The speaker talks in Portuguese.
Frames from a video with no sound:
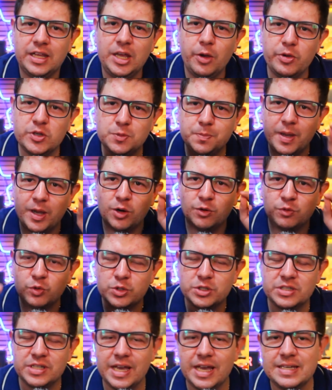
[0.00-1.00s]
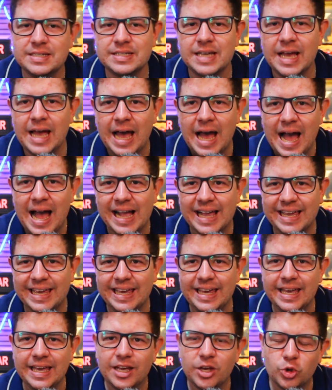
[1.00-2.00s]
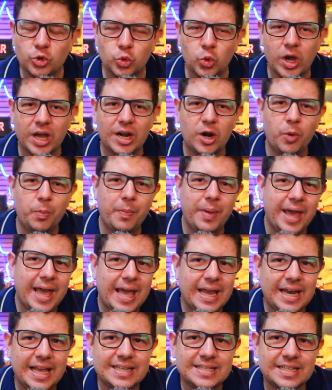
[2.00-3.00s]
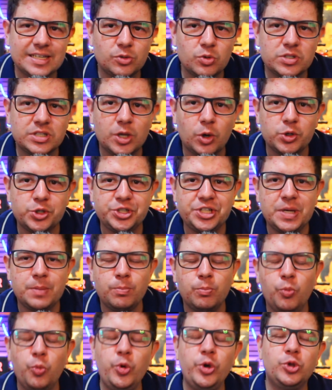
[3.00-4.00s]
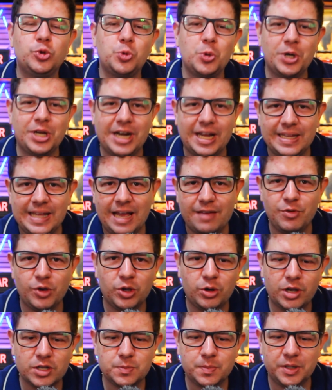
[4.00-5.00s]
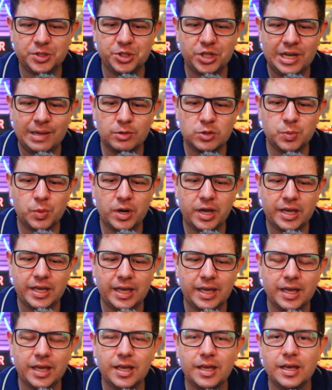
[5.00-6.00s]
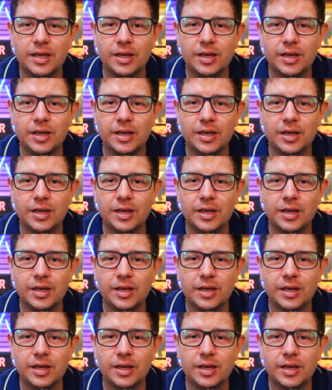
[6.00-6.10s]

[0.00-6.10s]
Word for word: E eu espero vocês aqui no canal PL, essa nostalgia muito agradável que nós praticamos por aqui.